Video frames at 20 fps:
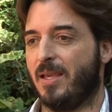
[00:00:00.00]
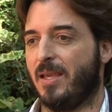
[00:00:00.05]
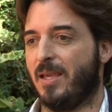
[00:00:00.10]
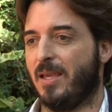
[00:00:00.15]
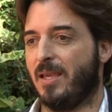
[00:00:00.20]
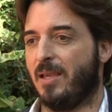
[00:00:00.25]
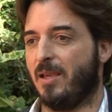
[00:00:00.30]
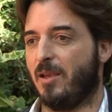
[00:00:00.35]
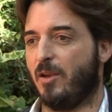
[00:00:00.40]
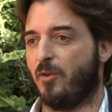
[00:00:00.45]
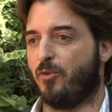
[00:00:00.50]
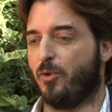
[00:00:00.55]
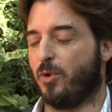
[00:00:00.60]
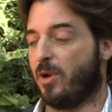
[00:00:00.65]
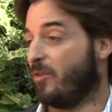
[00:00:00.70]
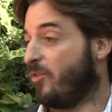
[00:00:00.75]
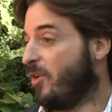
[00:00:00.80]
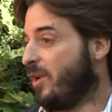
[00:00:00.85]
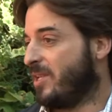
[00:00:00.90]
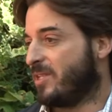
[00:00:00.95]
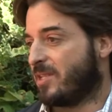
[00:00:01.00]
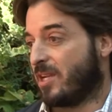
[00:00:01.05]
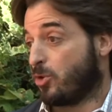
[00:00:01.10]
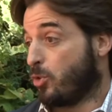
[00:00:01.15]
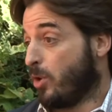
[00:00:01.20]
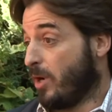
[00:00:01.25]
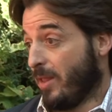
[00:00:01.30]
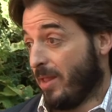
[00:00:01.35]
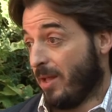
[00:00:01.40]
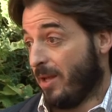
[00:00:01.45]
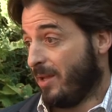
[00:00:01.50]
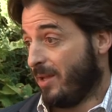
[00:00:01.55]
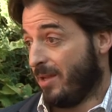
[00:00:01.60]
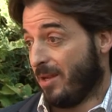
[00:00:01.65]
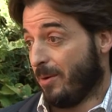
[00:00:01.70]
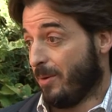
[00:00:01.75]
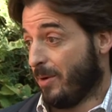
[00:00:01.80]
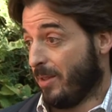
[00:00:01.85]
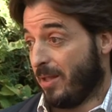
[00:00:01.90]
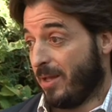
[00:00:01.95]
y fue una feliz casualidad,
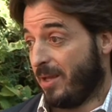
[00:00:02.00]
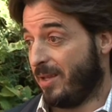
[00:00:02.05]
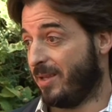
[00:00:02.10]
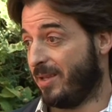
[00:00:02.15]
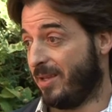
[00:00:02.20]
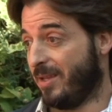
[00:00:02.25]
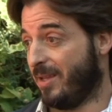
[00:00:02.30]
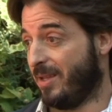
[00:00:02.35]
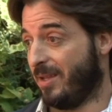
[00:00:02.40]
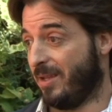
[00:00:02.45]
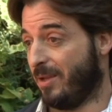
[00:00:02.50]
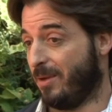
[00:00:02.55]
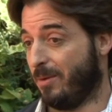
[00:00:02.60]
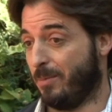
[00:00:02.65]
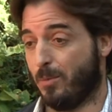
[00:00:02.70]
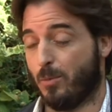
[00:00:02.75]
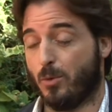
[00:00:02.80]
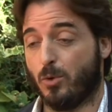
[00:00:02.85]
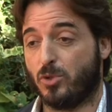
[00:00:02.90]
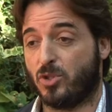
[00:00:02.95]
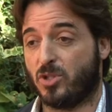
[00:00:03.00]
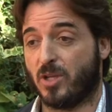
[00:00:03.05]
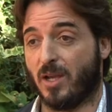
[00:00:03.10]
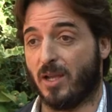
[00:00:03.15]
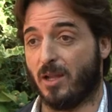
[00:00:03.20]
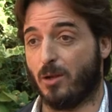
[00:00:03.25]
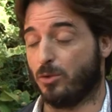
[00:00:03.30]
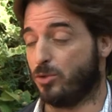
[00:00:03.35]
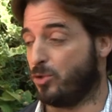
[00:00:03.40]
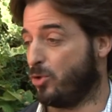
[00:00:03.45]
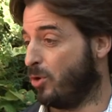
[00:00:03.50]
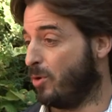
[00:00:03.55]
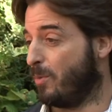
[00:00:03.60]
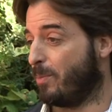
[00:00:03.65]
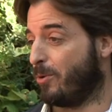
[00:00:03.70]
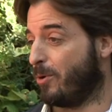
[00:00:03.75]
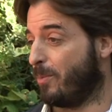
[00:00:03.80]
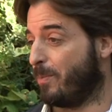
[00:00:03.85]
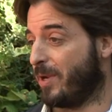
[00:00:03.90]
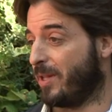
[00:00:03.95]
la verdad, eh, mucha ilusión
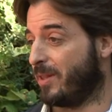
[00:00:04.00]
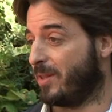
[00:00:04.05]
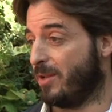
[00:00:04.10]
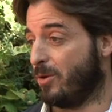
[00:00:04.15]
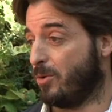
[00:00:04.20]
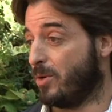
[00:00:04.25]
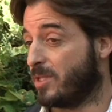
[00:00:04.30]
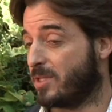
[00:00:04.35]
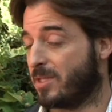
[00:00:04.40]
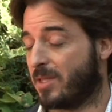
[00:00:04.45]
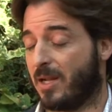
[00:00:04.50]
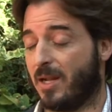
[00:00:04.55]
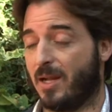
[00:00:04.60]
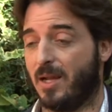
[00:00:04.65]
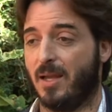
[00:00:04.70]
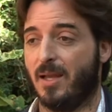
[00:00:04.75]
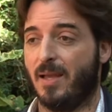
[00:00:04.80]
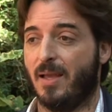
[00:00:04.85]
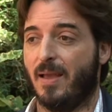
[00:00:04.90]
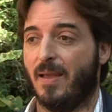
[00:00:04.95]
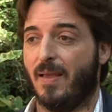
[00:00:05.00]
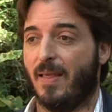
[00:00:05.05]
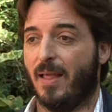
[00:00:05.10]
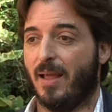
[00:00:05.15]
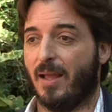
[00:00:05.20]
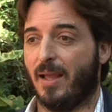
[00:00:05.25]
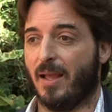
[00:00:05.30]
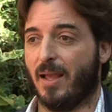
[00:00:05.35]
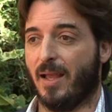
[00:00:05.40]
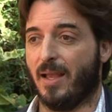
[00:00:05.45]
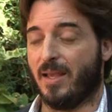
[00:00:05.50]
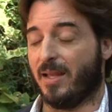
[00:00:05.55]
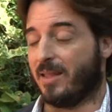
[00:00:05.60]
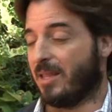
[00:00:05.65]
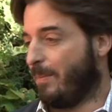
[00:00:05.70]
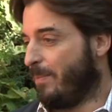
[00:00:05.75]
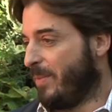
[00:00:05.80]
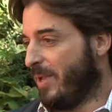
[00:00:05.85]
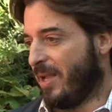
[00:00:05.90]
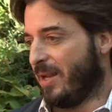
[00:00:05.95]
por parte nuestra, ella
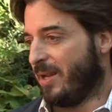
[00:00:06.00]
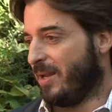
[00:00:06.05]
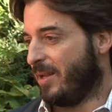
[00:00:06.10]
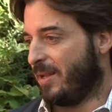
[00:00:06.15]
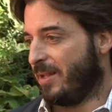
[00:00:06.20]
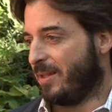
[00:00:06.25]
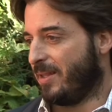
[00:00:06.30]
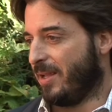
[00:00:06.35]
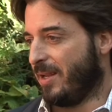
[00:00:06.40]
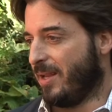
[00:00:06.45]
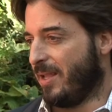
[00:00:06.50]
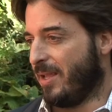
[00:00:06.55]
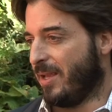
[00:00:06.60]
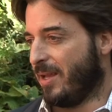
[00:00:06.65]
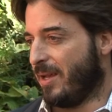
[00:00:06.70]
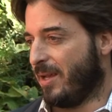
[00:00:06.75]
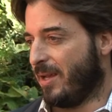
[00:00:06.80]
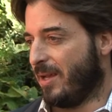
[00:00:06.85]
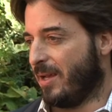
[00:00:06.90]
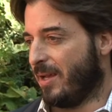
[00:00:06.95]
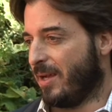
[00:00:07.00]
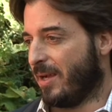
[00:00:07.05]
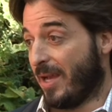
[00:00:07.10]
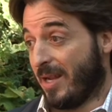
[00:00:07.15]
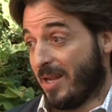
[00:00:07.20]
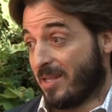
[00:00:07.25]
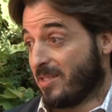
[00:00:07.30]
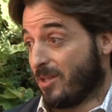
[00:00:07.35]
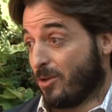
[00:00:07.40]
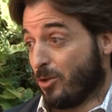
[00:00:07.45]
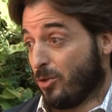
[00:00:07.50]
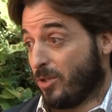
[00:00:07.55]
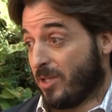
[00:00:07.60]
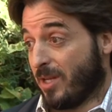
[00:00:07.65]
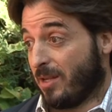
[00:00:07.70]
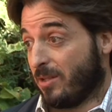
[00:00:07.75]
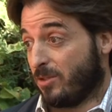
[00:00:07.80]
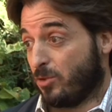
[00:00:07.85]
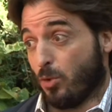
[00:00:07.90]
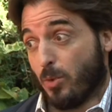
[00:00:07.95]
también tenía ganas de
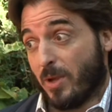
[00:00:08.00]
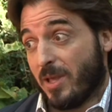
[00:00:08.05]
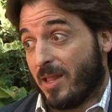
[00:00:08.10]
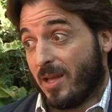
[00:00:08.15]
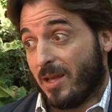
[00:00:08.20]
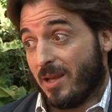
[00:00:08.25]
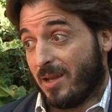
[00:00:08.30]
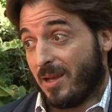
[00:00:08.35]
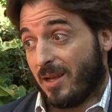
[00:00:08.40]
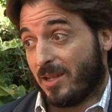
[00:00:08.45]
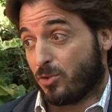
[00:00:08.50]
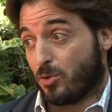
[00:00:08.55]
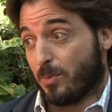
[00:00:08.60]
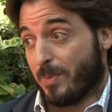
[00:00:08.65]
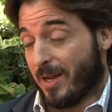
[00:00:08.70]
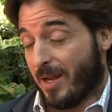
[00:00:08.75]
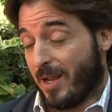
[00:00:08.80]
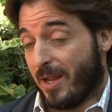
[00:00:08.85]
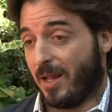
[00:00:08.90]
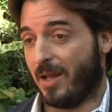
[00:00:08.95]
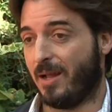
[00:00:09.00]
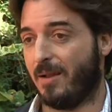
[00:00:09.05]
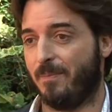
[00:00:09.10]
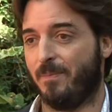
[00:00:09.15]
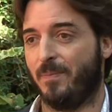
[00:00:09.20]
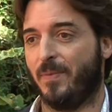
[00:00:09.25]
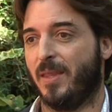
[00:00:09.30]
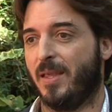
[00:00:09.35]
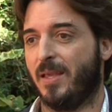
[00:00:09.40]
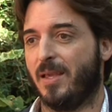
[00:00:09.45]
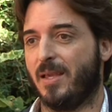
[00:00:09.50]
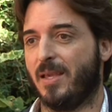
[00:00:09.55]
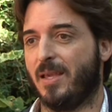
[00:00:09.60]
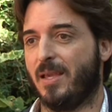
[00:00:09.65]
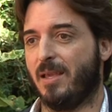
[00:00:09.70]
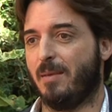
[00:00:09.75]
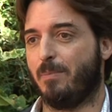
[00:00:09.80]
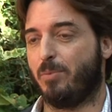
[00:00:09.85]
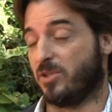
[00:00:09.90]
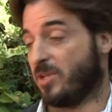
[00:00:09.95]
contar su vida a su manera
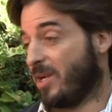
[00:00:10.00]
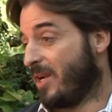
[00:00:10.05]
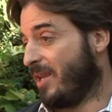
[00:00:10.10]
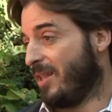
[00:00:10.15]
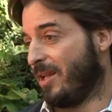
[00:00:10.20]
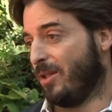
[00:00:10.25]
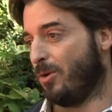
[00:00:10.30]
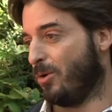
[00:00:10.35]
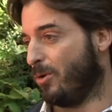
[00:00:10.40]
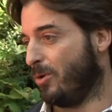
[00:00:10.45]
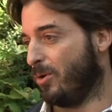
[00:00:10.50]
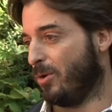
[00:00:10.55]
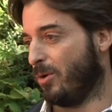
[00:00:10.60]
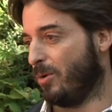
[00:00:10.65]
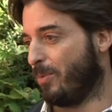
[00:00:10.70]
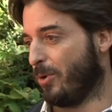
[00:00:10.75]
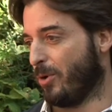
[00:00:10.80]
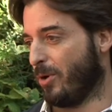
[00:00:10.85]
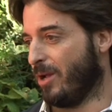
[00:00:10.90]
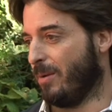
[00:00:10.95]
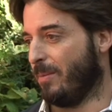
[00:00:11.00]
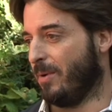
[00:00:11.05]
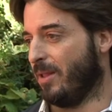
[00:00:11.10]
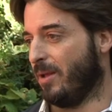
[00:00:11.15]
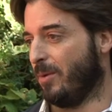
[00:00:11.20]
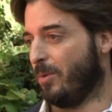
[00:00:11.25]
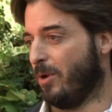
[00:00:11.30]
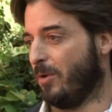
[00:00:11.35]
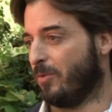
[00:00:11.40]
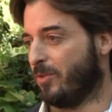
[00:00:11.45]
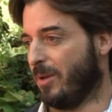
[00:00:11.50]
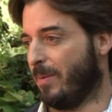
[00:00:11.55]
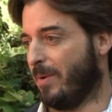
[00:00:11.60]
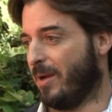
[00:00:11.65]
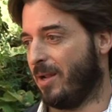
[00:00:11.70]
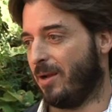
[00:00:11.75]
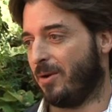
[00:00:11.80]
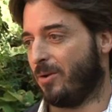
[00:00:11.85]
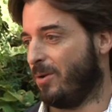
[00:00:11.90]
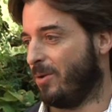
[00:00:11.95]
y pues ha quedado el programa de Will of
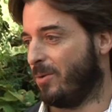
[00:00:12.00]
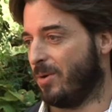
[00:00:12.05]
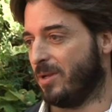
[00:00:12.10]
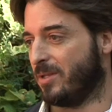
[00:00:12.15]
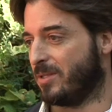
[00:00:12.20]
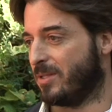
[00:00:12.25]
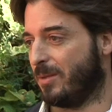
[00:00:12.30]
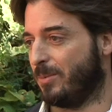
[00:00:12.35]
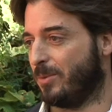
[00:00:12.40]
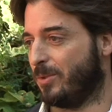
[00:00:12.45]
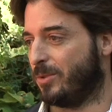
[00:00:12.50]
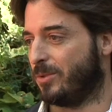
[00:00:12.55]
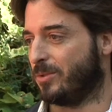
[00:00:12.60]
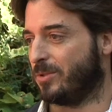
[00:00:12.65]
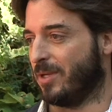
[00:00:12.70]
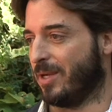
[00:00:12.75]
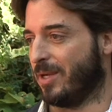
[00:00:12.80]
Tamara con el cual estamos